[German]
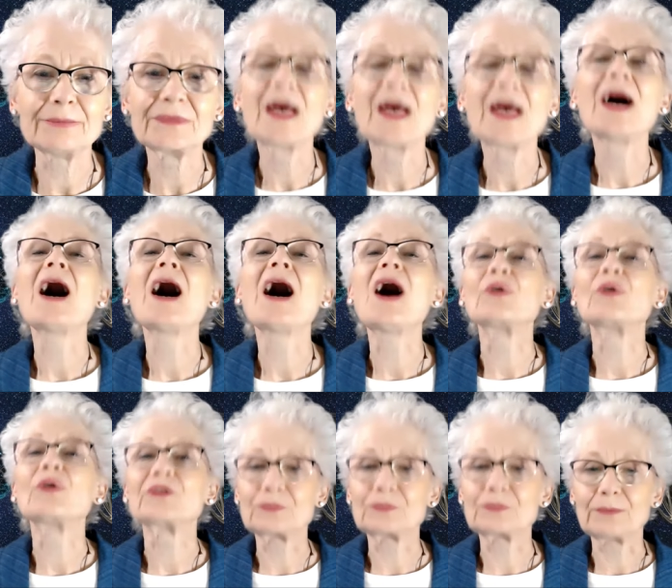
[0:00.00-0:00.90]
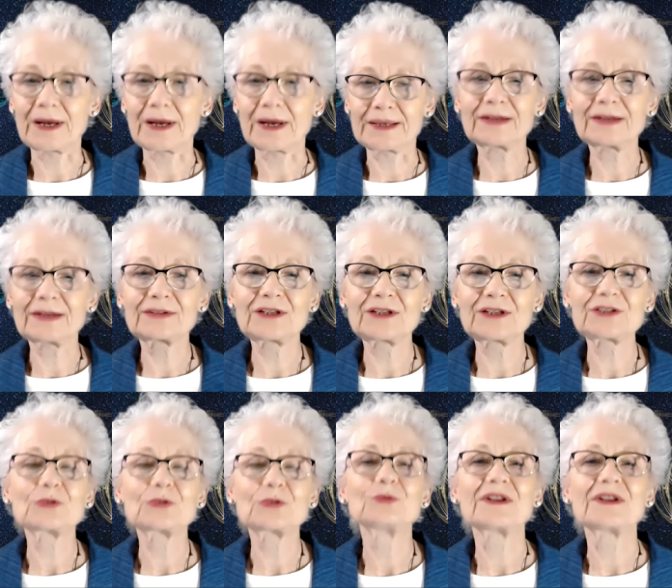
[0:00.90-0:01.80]
haben? Aus meiner
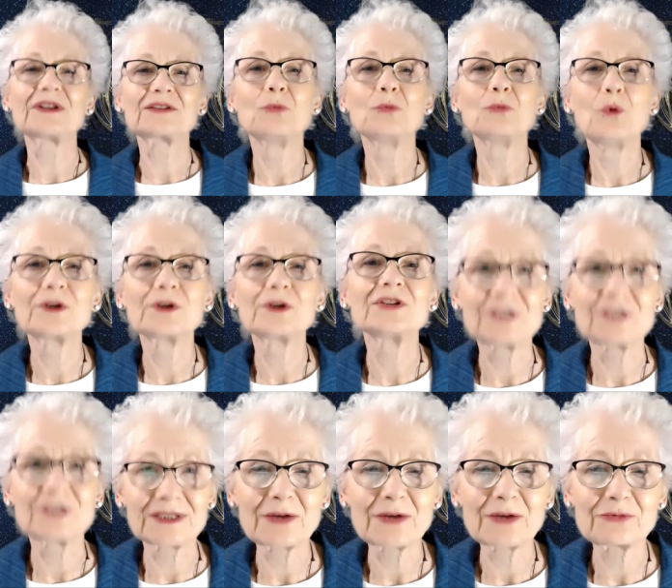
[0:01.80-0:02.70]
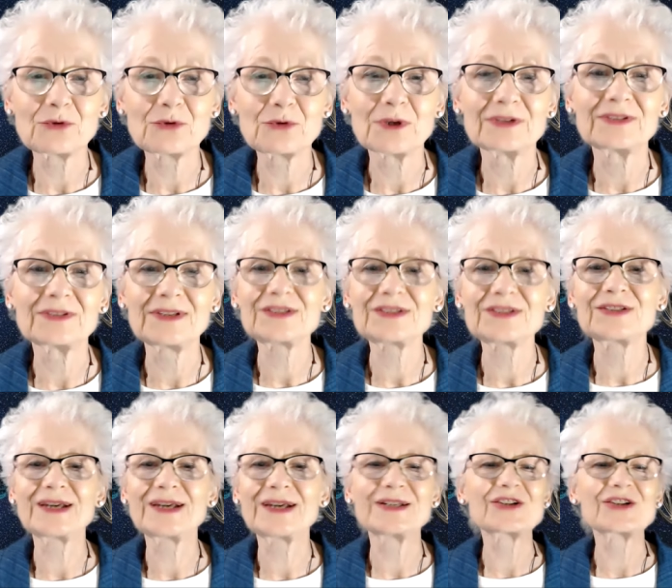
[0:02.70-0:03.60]
Sicht, und das möge jeder für
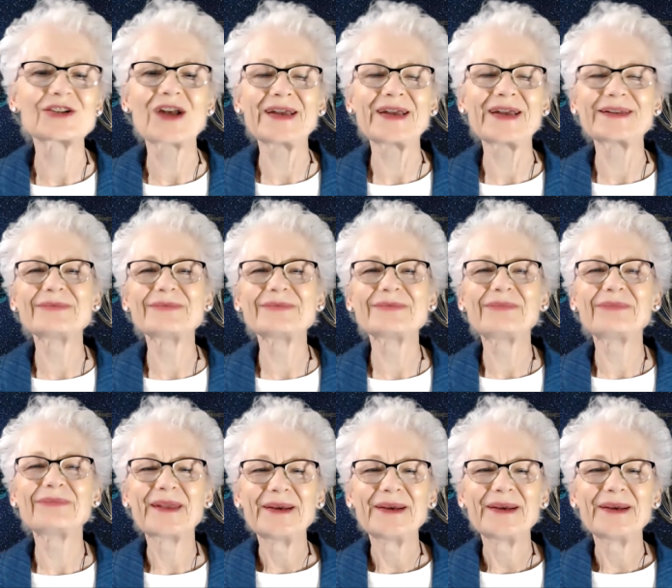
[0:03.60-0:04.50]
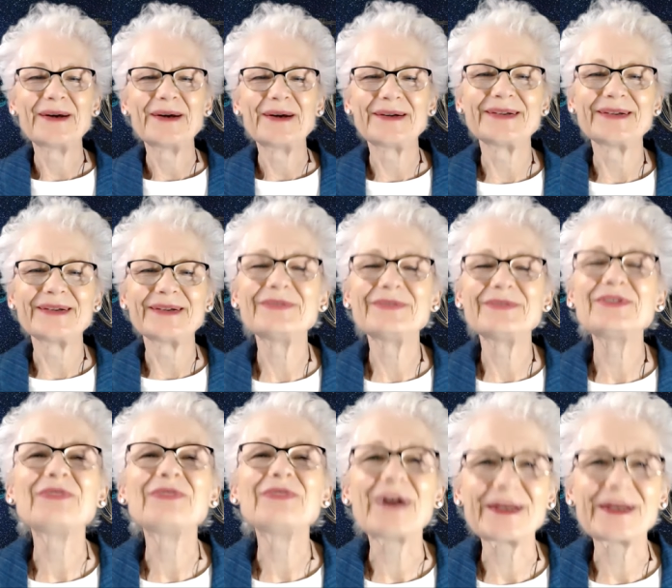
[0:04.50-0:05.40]
sich entscheiden, äh,
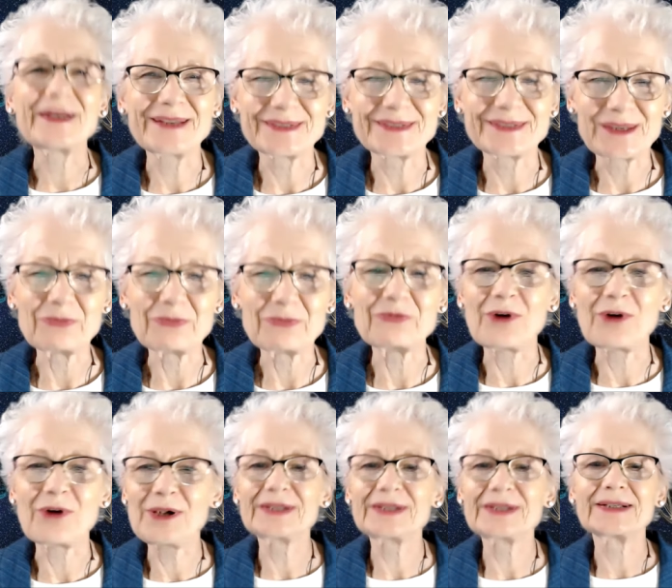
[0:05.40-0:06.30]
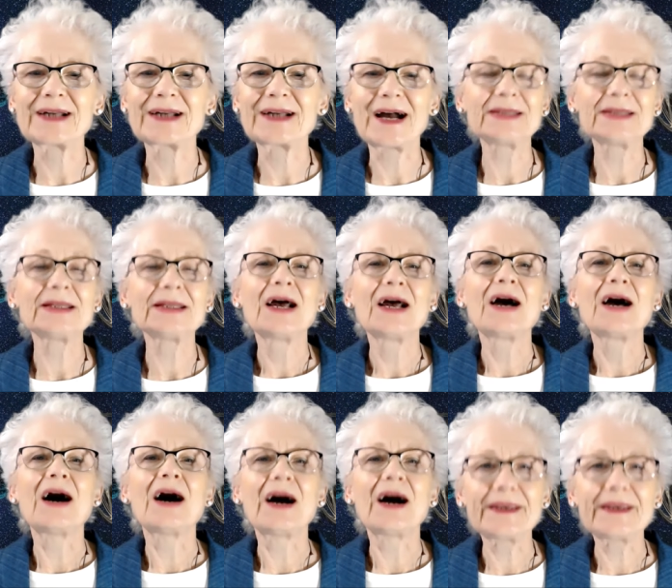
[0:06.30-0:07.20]
inwieweit er dem folgen kann,
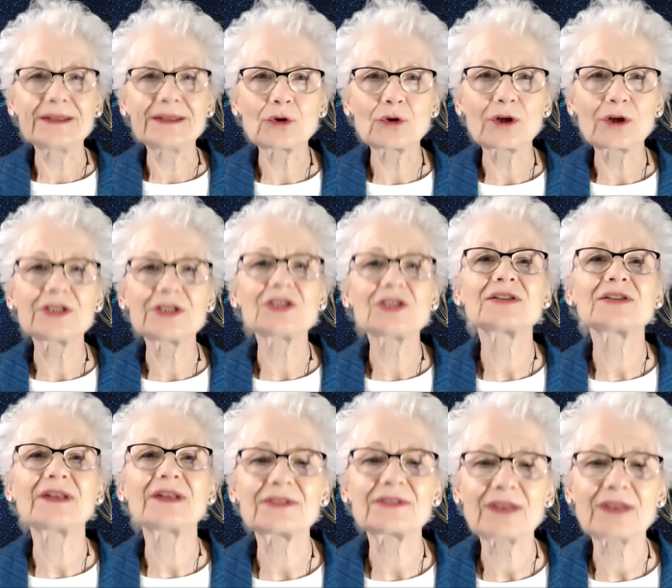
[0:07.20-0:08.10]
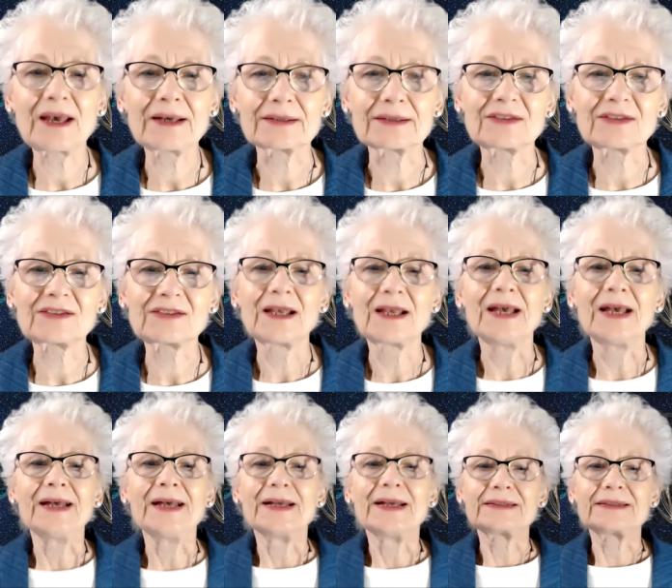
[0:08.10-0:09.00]
eindeutig das
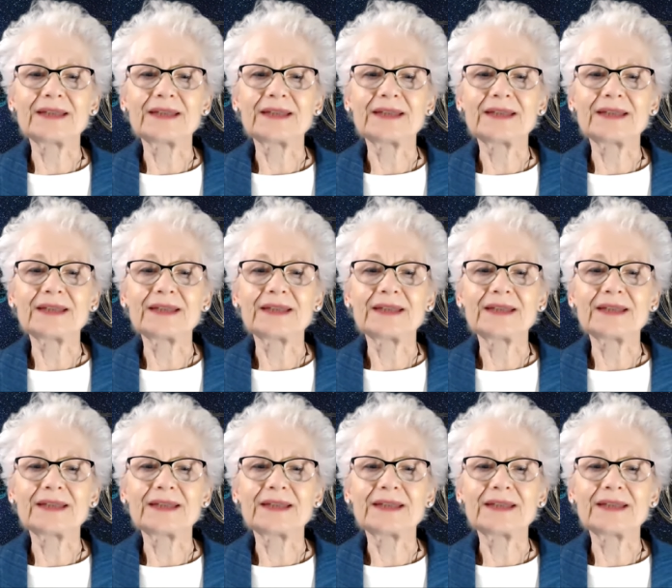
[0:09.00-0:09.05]
Herz.